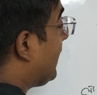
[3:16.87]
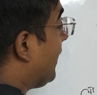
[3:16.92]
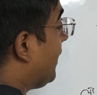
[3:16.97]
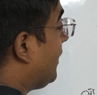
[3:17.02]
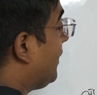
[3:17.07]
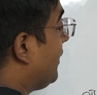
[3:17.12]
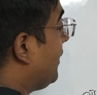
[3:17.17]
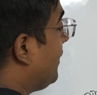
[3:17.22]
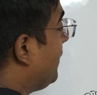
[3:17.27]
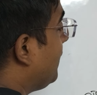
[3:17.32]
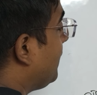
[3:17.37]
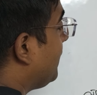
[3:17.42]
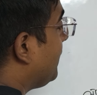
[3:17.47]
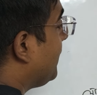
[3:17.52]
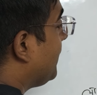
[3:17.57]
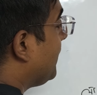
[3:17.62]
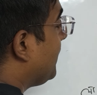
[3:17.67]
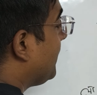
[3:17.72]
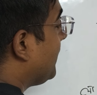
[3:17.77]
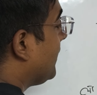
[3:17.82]
कर्ण
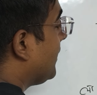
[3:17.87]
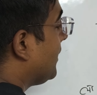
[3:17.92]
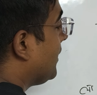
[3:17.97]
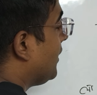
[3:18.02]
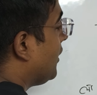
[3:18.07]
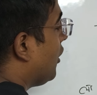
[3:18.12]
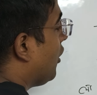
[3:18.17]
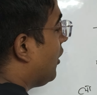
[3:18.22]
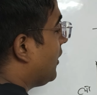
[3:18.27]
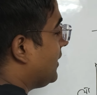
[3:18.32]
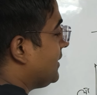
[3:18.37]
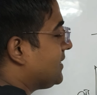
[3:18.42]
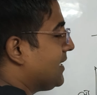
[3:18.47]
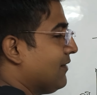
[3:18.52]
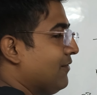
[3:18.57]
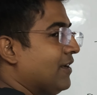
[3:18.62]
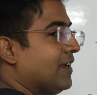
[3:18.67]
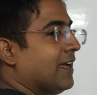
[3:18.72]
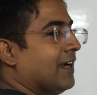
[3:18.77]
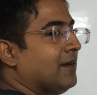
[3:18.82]
और
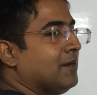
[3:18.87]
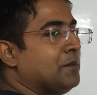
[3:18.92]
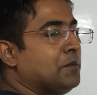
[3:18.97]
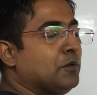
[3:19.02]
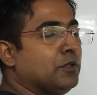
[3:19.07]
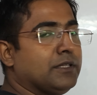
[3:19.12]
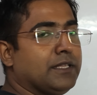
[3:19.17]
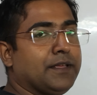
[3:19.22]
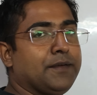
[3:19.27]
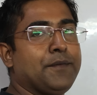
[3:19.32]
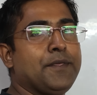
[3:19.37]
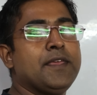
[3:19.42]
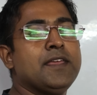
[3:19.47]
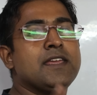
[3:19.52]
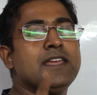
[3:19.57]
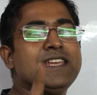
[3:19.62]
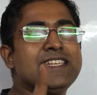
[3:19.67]
इसे विकर्ण बोलते हैं